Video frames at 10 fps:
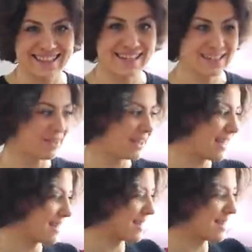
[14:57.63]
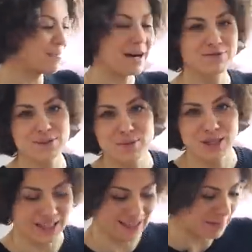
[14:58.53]
царство. Она сама
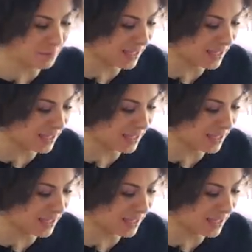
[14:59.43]
выбрала это